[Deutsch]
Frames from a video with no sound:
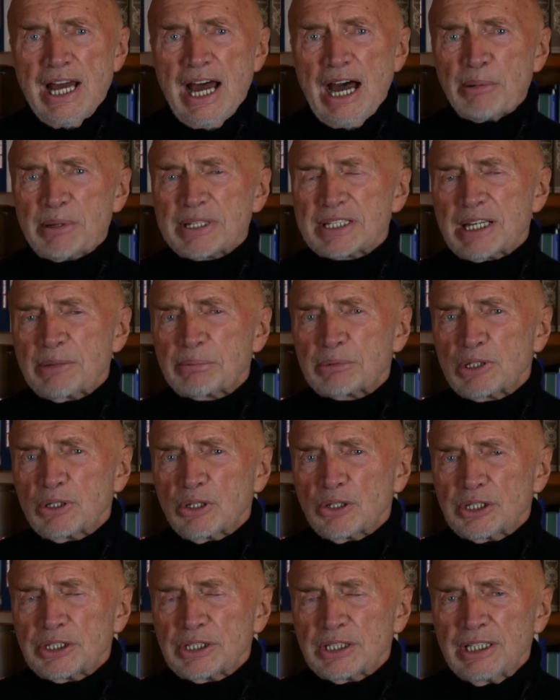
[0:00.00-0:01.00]
Aber es gibt
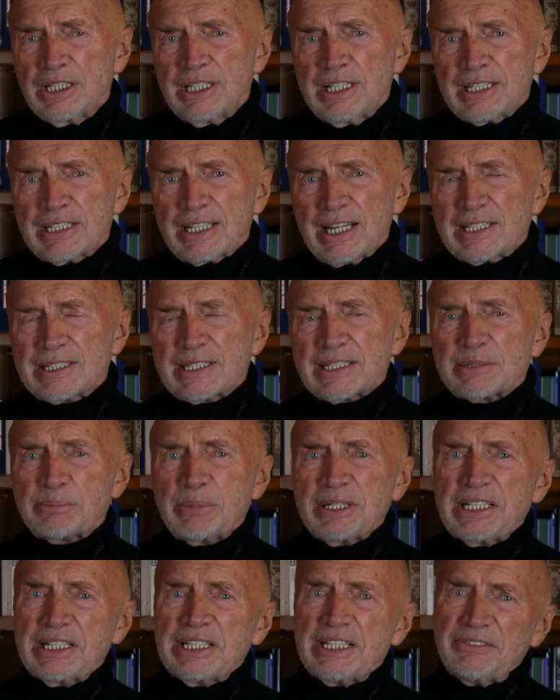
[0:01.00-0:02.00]
Leute, da ist es
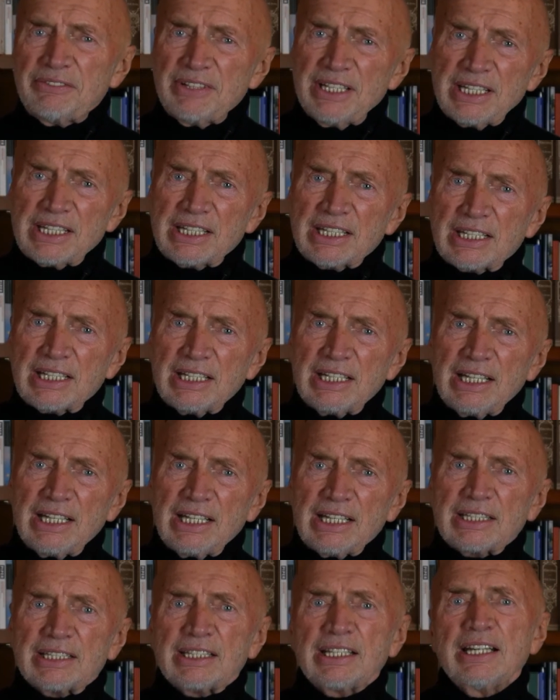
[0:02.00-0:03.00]
mit in die Wiege
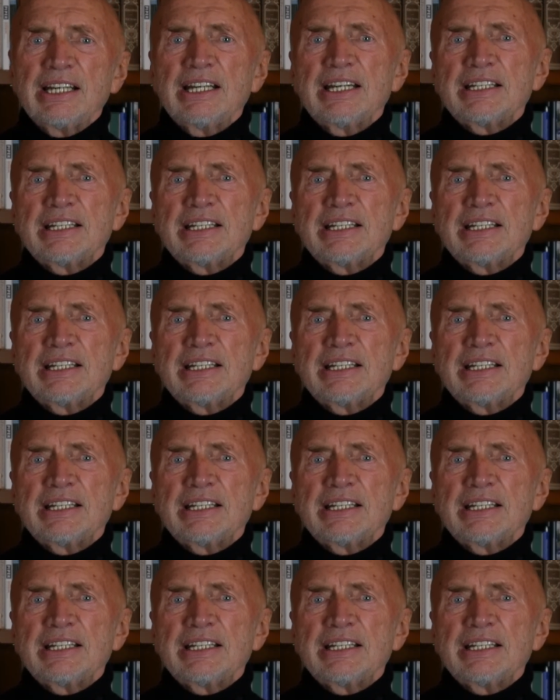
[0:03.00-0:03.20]
gelegt,